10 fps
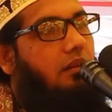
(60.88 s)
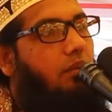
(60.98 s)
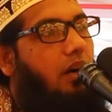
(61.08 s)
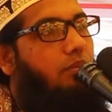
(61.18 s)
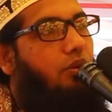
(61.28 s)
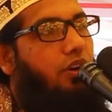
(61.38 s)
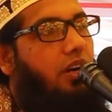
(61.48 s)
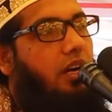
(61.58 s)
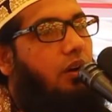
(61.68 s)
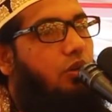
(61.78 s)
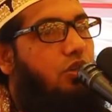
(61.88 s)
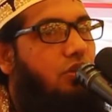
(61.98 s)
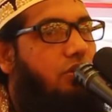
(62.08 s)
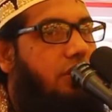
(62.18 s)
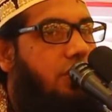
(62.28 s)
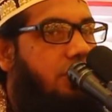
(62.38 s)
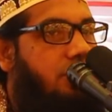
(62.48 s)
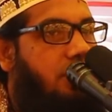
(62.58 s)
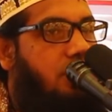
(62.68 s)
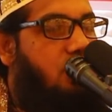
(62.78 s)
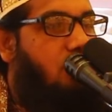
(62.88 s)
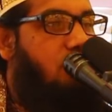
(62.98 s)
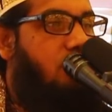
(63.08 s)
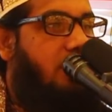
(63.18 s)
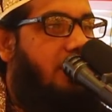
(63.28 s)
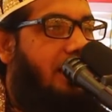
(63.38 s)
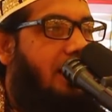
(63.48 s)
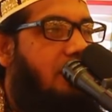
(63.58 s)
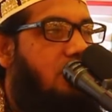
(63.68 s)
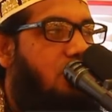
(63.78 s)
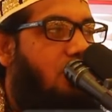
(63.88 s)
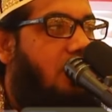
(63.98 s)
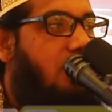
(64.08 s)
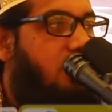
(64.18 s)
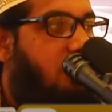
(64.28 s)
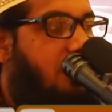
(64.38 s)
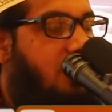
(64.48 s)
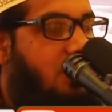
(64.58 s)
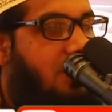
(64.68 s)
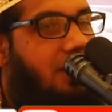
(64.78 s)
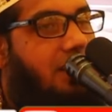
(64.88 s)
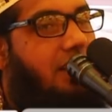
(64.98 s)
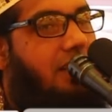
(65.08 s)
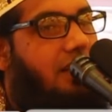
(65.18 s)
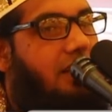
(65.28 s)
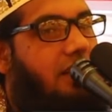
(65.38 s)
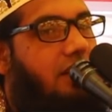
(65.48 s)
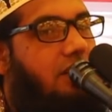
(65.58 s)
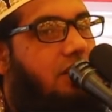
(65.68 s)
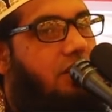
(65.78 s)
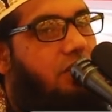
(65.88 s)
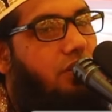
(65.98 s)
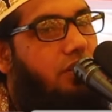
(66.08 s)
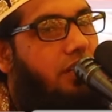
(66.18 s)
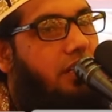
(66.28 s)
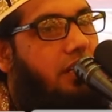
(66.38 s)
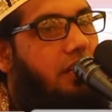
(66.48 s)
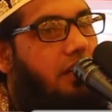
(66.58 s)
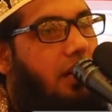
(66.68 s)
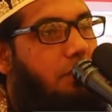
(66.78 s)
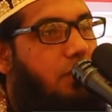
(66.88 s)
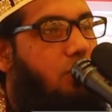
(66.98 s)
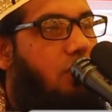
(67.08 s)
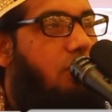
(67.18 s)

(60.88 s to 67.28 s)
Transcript: মা বোনরা কষ্ট করে এসেছেন সংসারের কাজ সকাল সকাল সেরে সেজন্যে আমি দোয়া